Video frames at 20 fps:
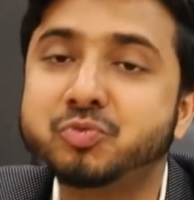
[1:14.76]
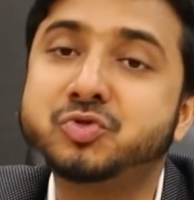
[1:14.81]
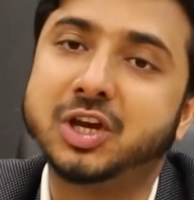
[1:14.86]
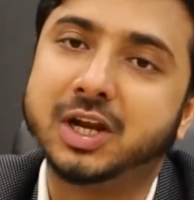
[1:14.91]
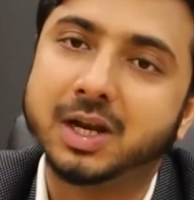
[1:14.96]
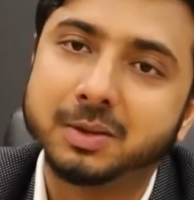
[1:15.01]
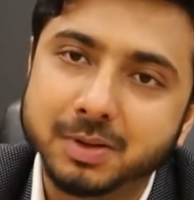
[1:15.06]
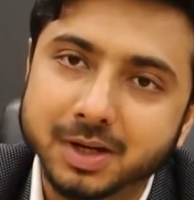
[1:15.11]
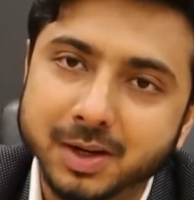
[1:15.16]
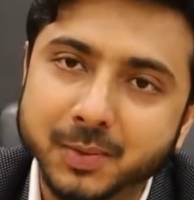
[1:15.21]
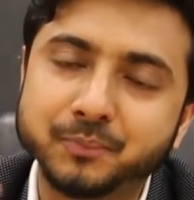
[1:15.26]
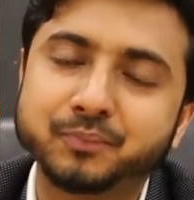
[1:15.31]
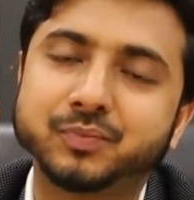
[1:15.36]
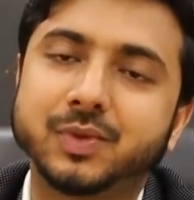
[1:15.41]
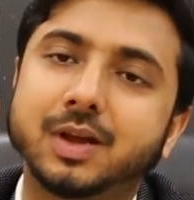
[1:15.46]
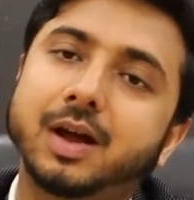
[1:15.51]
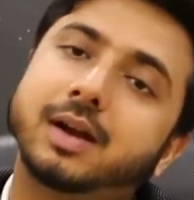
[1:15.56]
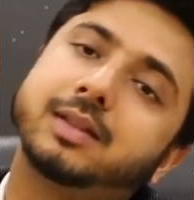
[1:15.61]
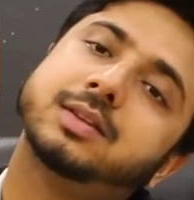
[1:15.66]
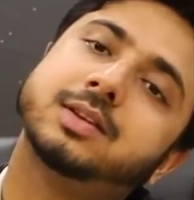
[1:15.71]
चलें फिर
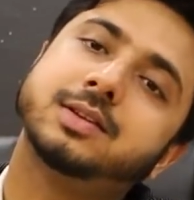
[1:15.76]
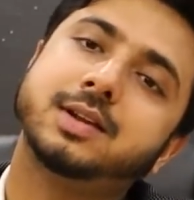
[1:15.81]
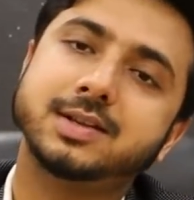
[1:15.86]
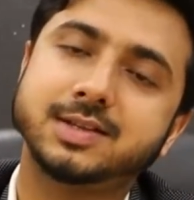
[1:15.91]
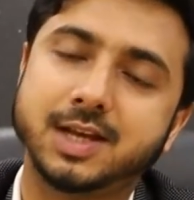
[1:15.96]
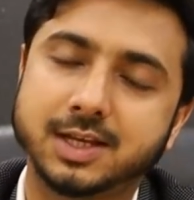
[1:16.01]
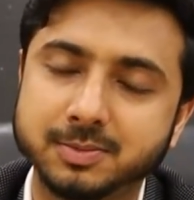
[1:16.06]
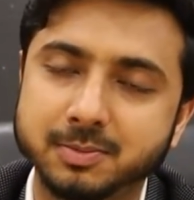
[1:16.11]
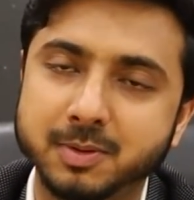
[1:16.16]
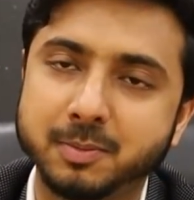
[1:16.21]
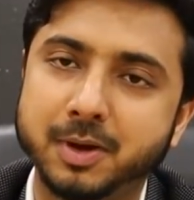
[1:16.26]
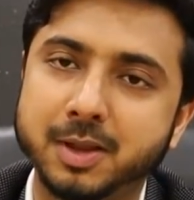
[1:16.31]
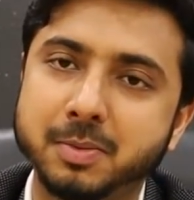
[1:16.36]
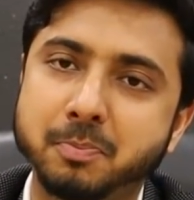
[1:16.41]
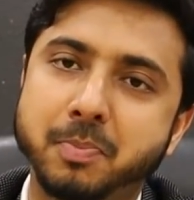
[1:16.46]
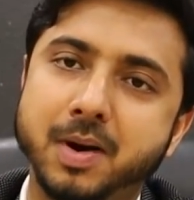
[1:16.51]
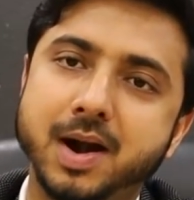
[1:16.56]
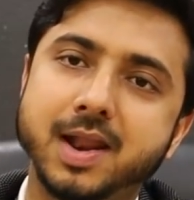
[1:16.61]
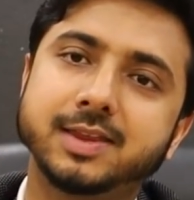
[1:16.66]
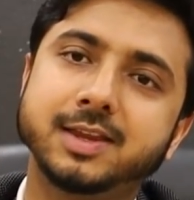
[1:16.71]
करते हैं जरा सियासत पे
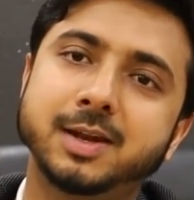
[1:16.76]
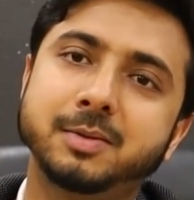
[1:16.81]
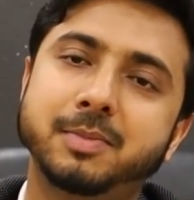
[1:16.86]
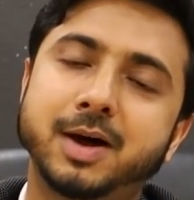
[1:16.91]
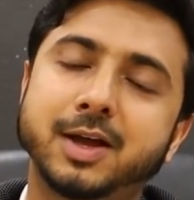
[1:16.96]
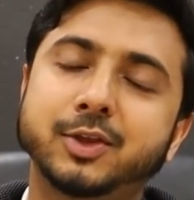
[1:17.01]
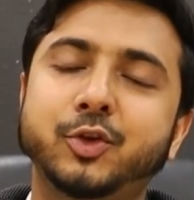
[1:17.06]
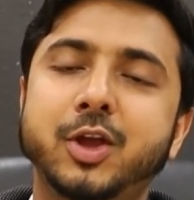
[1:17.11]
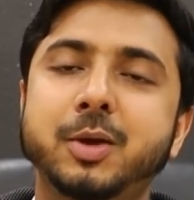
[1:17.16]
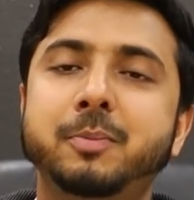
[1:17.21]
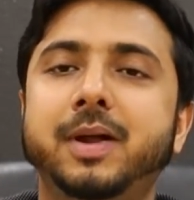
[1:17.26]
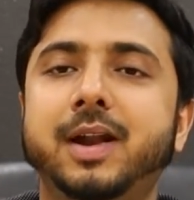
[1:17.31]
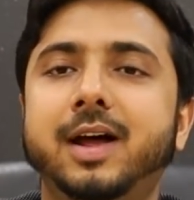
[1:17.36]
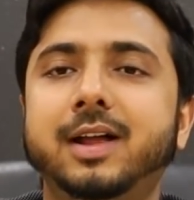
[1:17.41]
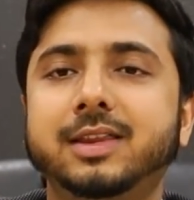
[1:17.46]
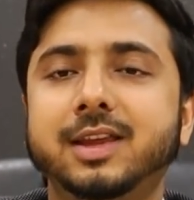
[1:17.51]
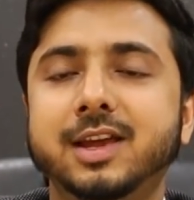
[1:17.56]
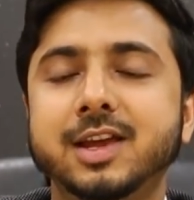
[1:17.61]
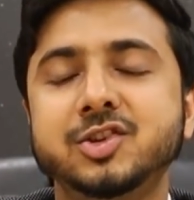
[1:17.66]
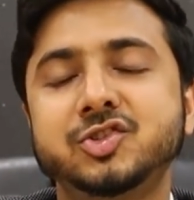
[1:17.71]
बात बड़े दिन बाद एक
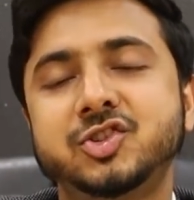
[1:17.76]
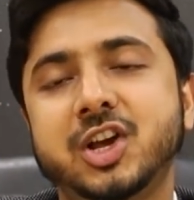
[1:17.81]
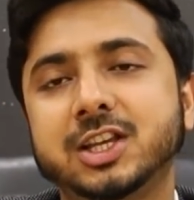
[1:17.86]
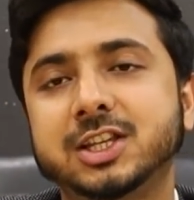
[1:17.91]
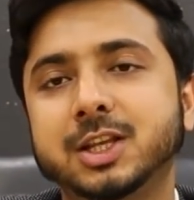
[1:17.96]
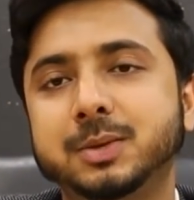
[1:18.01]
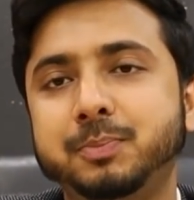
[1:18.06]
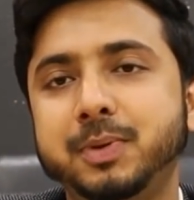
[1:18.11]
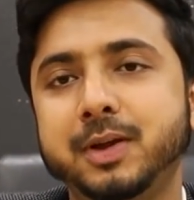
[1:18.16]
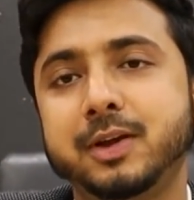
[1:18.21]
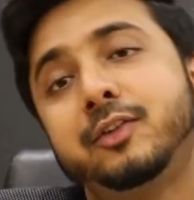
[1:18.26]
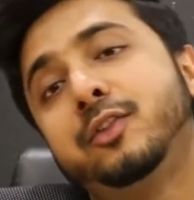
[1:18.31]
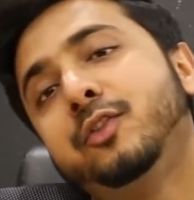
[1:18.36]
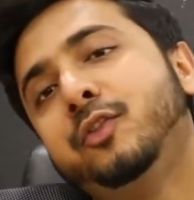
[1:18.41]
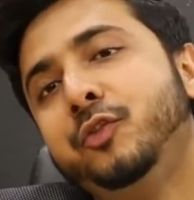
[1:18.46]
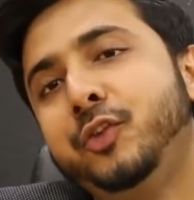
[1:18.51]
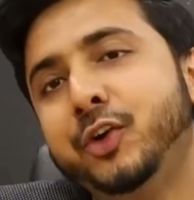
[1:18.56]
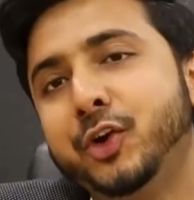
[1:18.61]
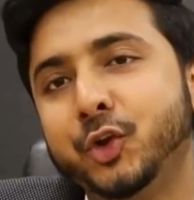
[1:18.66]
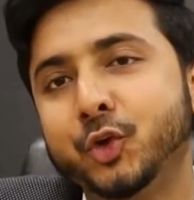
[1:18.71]
बनाते हैं सियासत पे
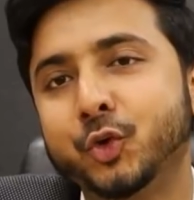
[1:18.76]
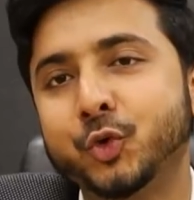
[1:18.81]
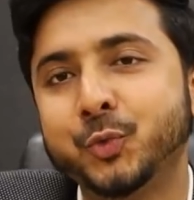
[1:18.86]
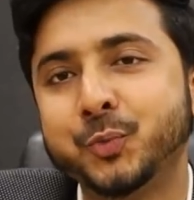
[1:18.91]
वीडियो